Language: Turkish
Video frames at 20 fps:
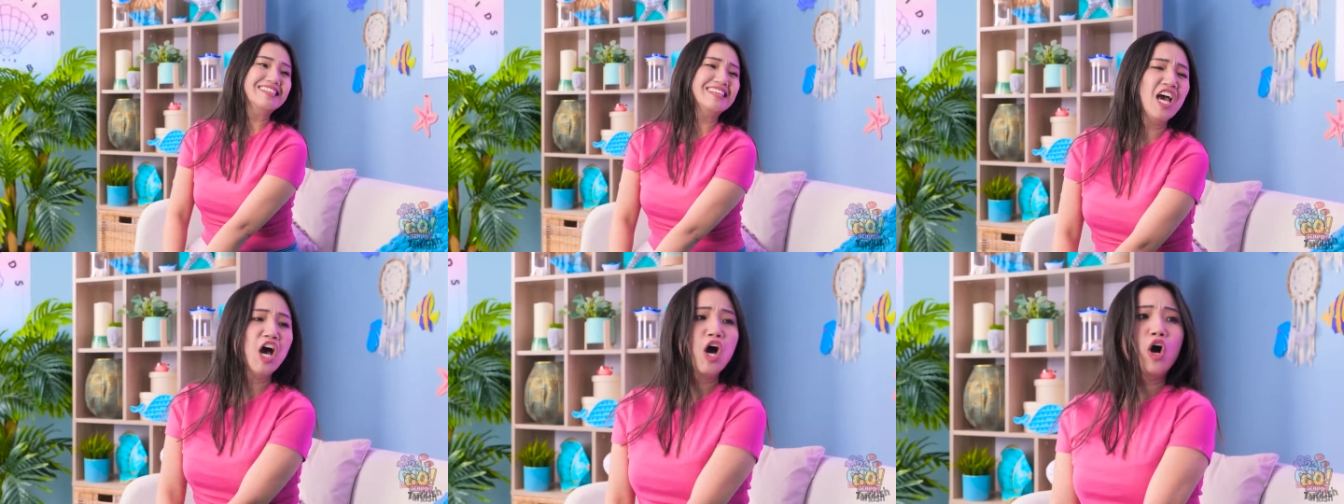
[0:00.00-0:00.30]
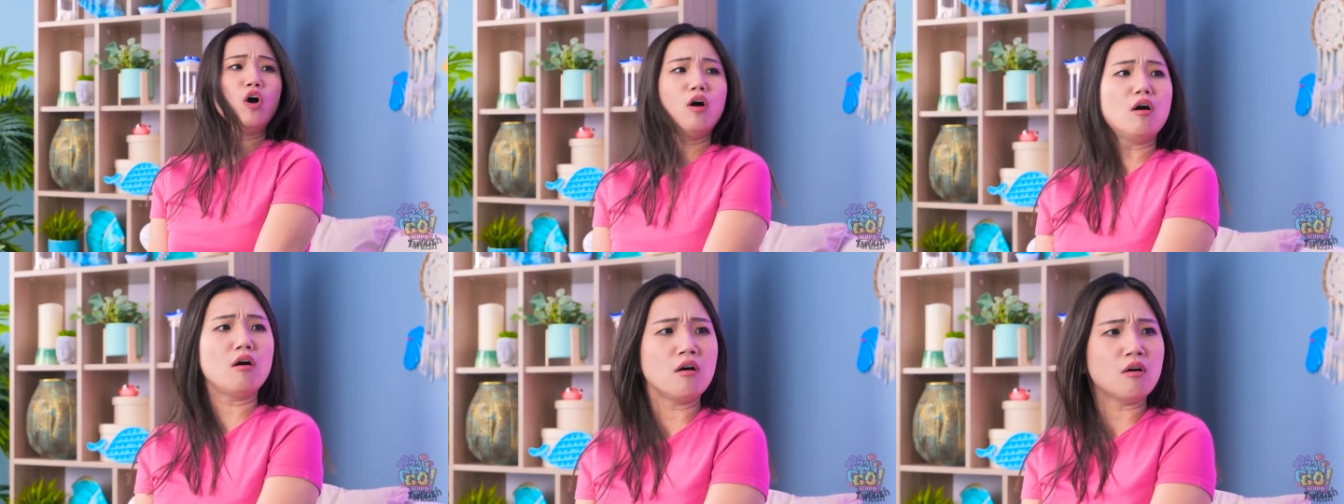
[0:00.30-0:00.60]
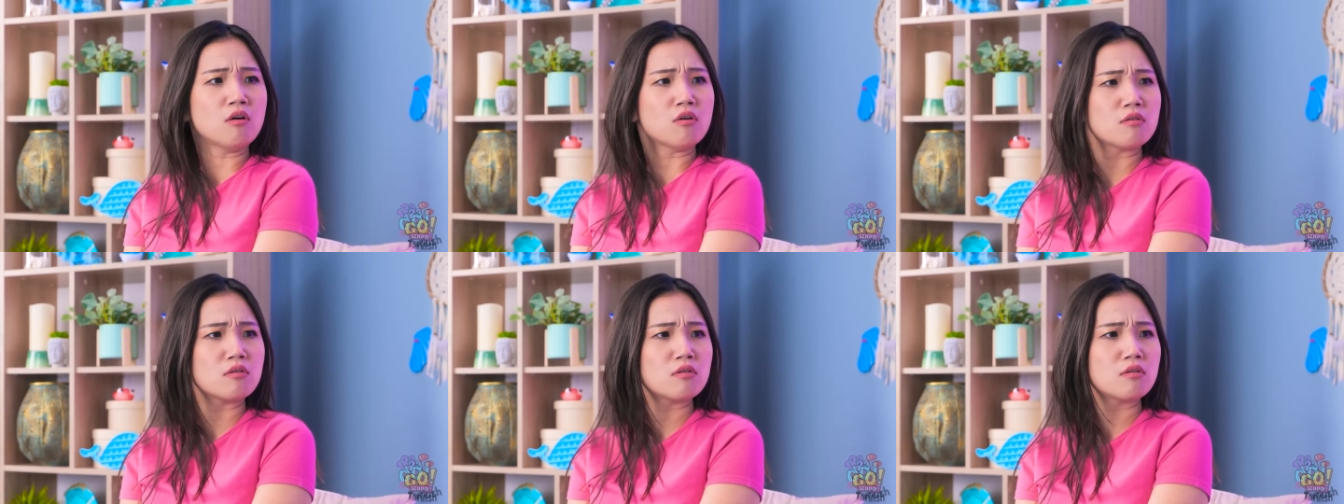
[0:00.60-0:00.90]

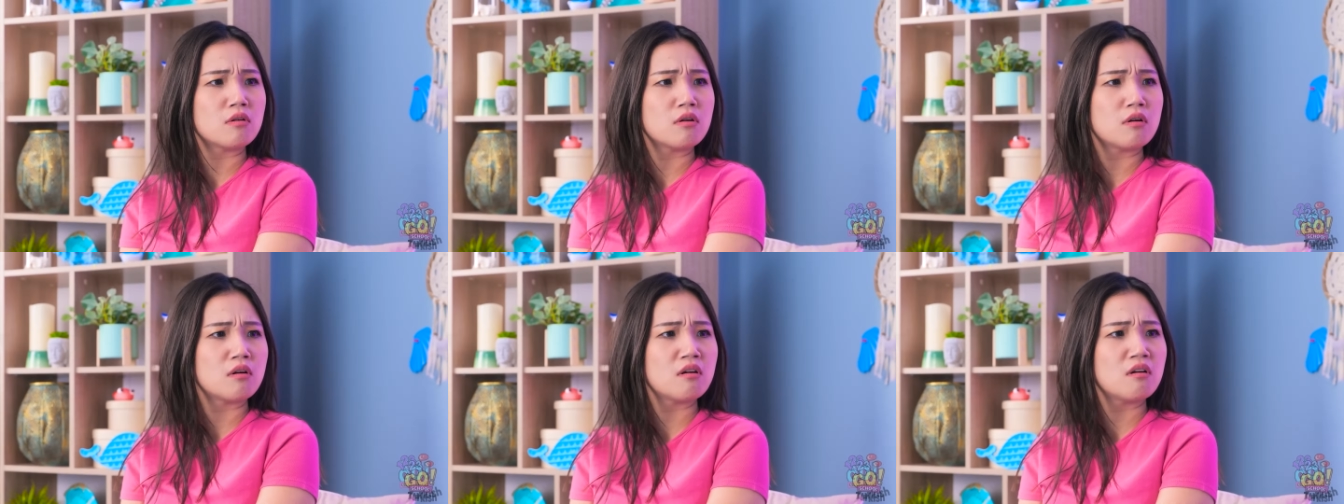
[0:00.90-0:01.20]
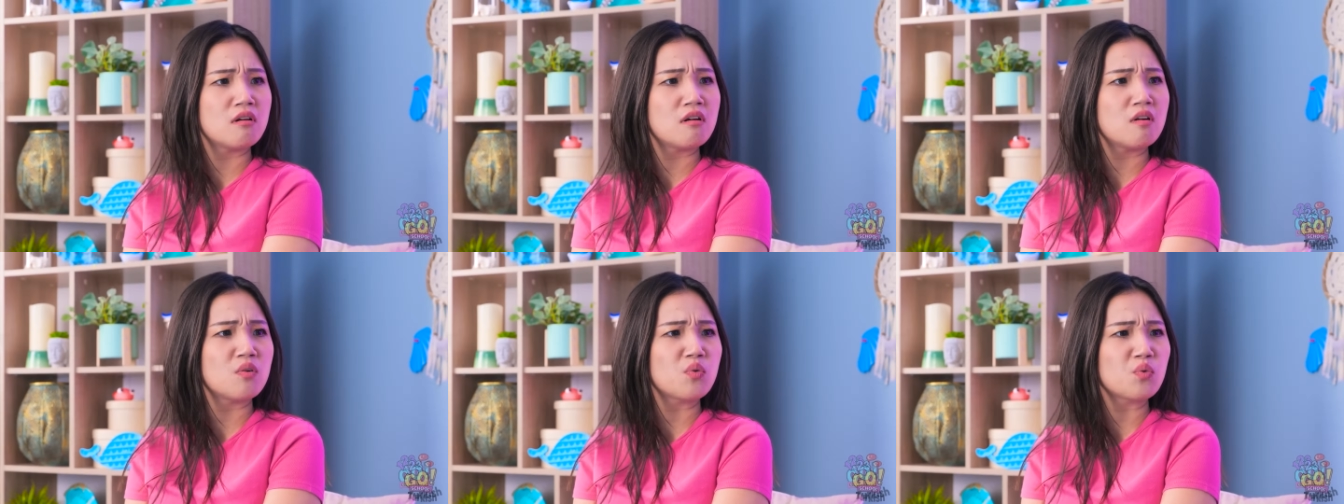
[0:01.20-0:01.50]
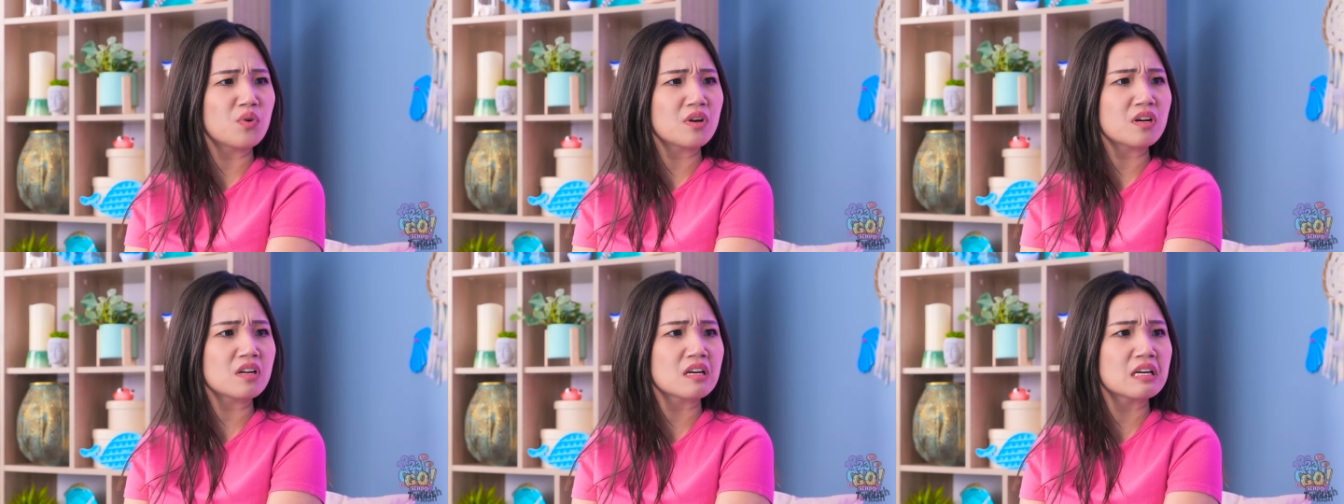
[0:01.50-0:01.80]
Aa, sen ne
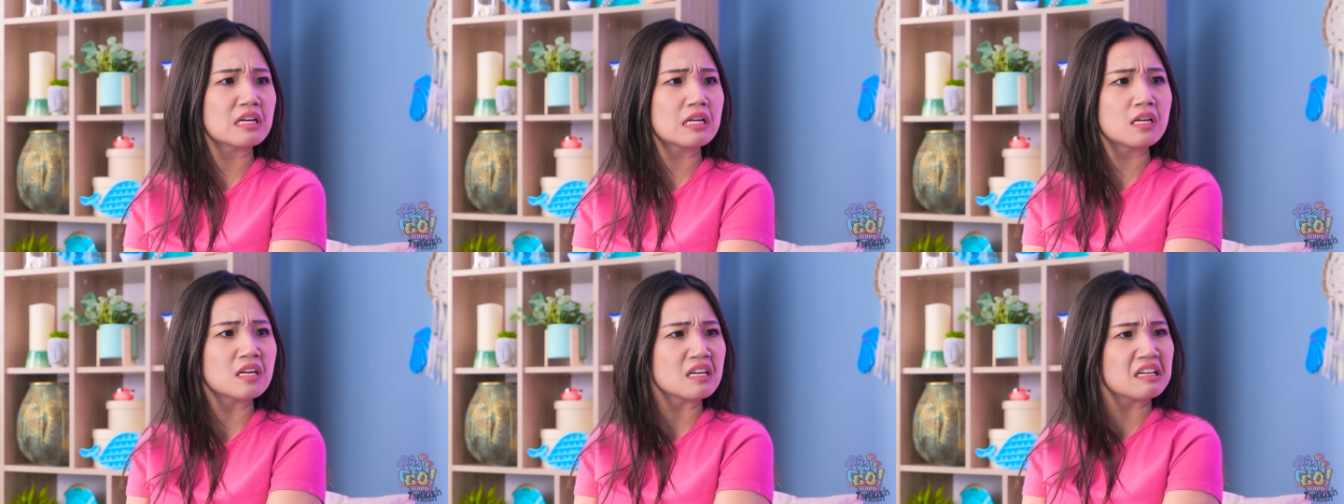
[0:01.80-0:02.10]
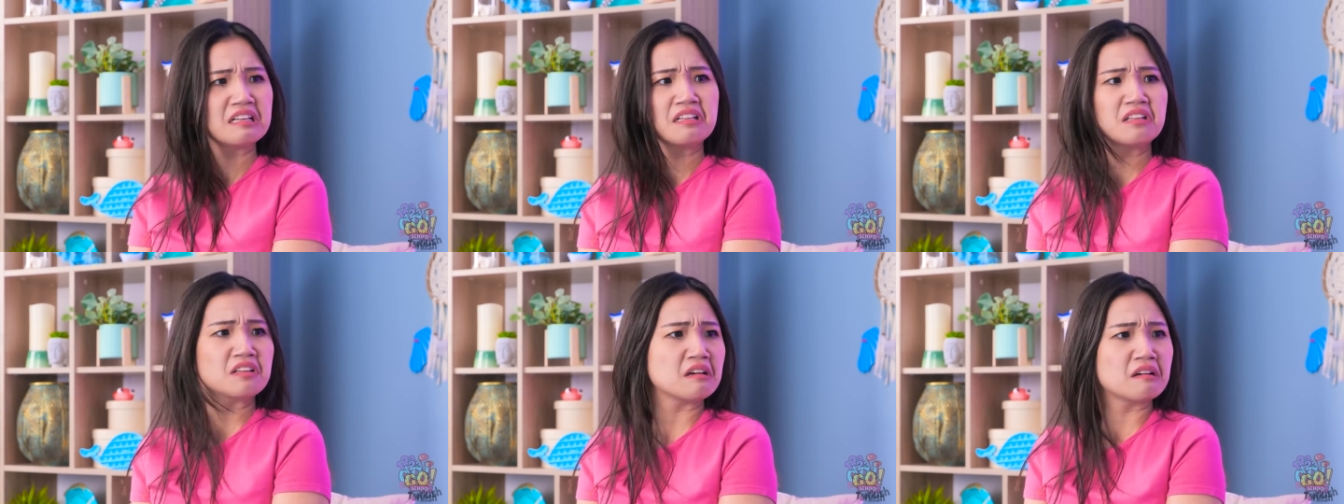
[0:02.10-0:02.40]
yaptın?